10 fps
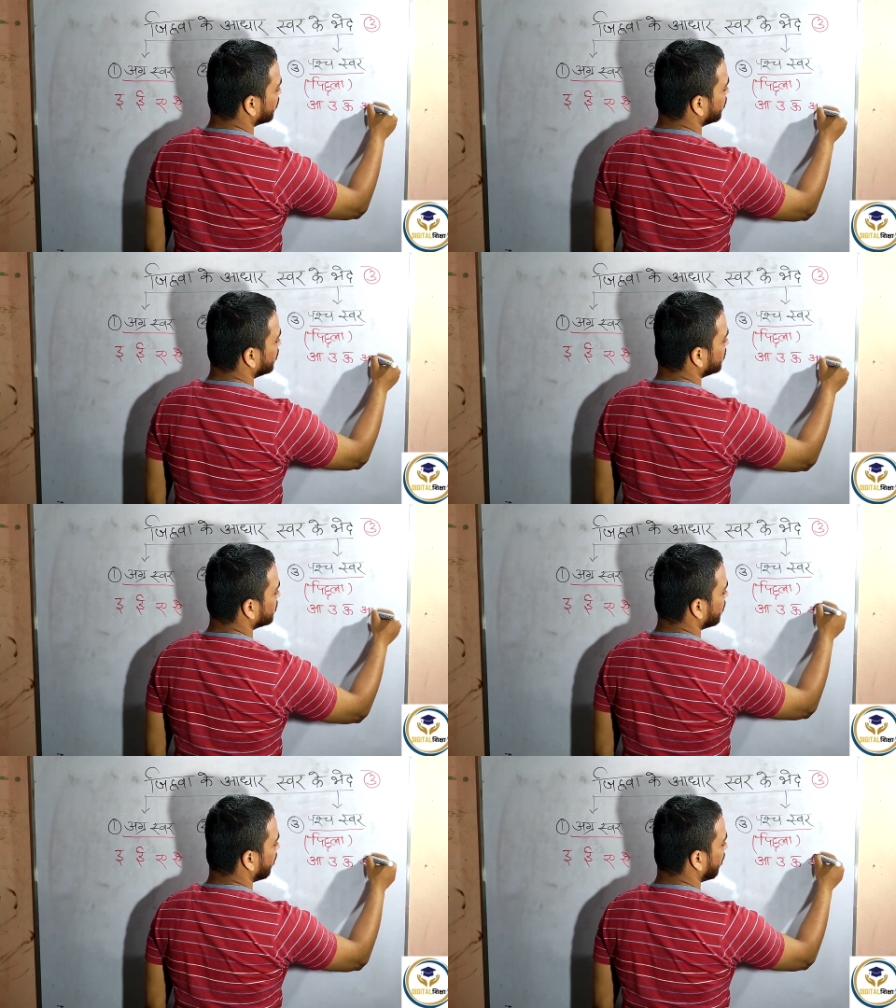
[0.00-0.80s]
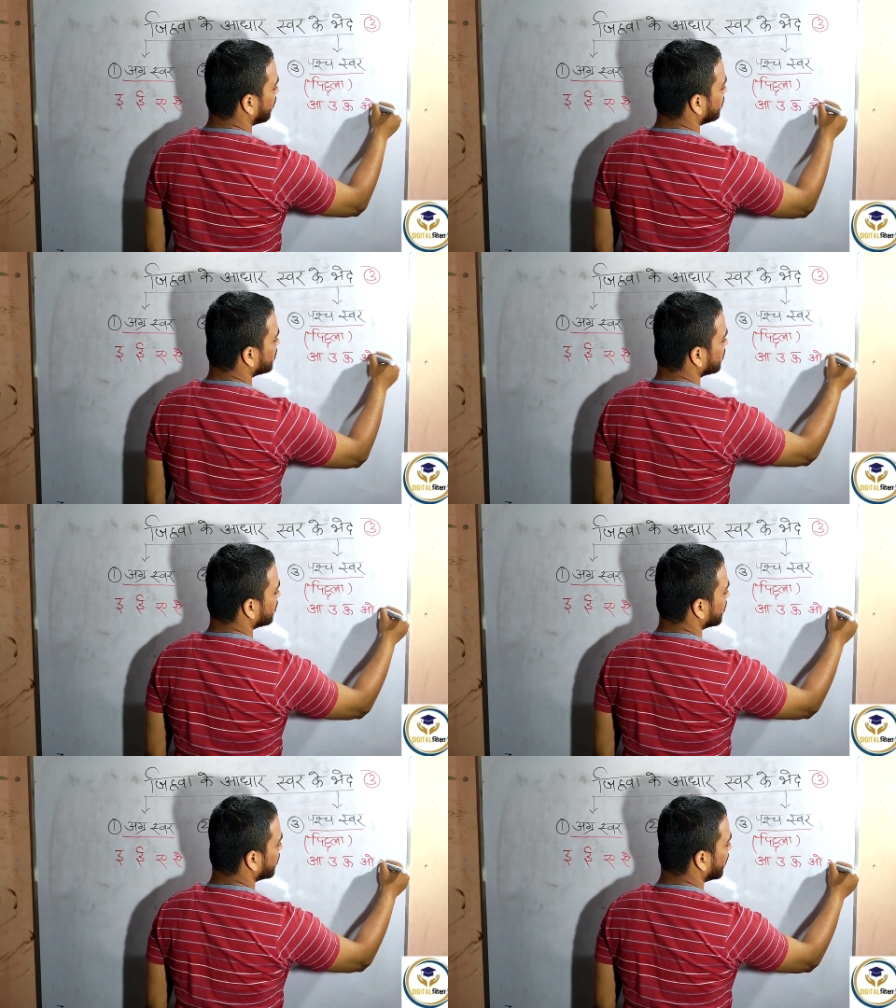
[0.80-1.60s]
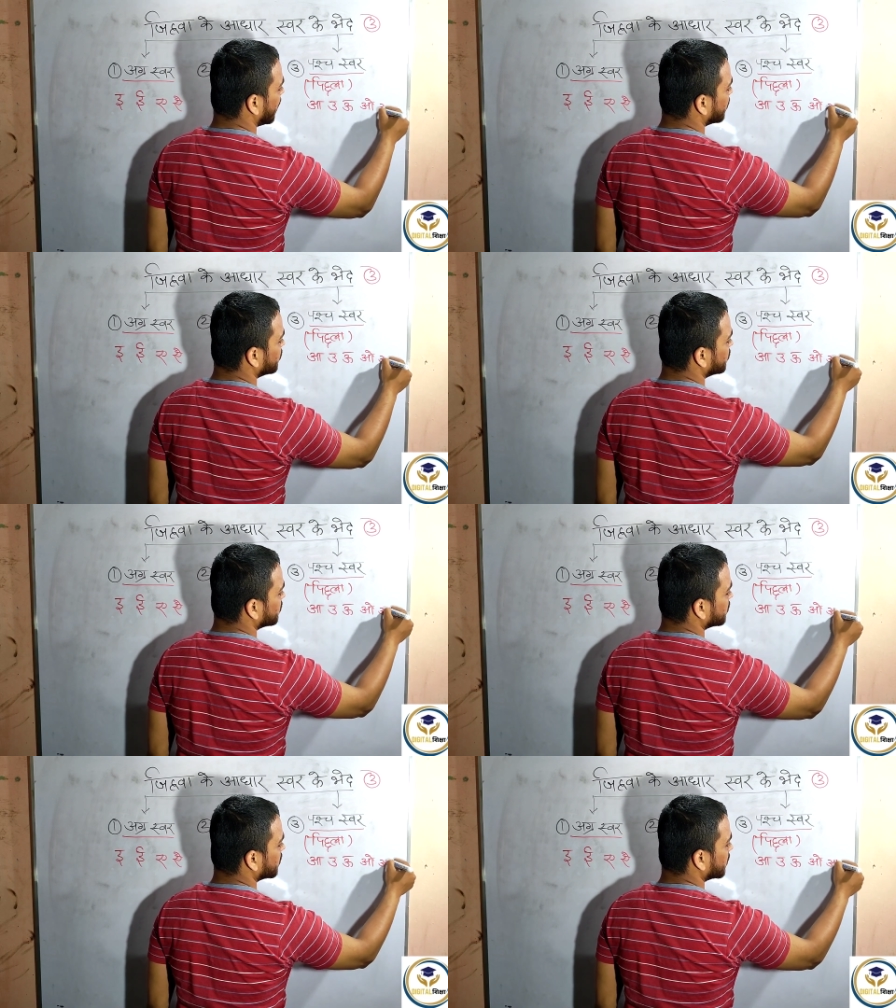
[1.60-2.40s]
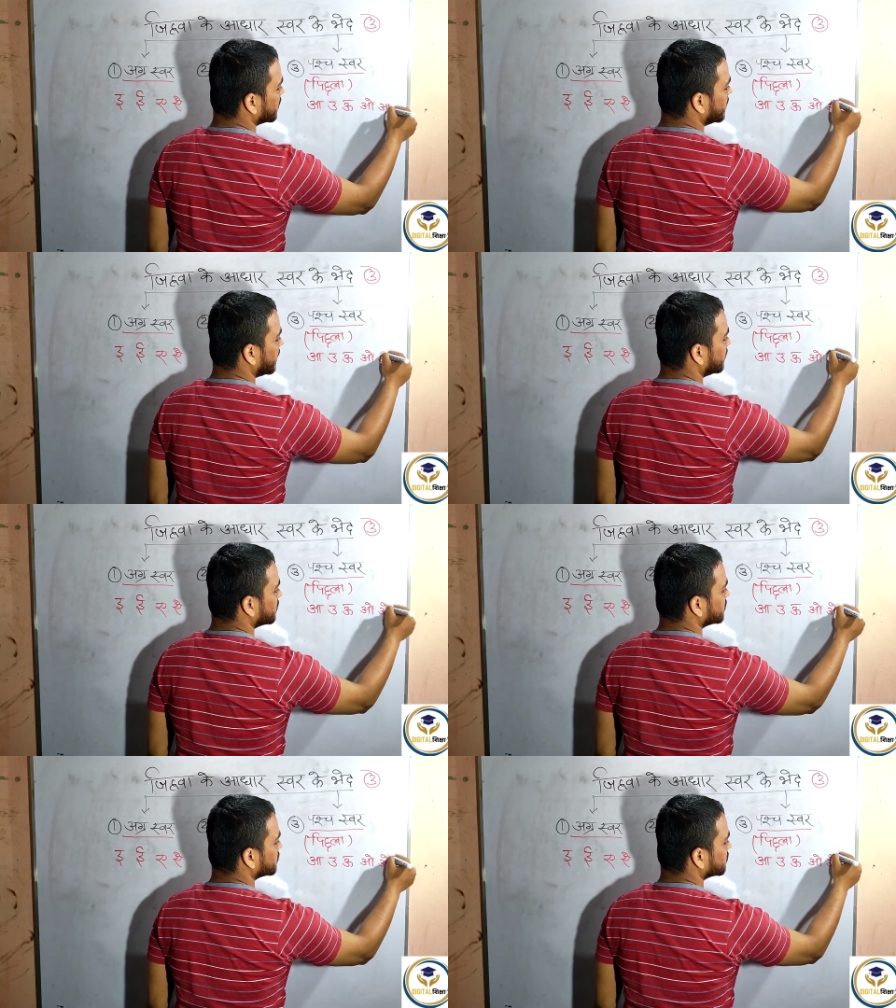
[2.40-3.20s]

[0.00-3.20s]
ओ और औ ठीक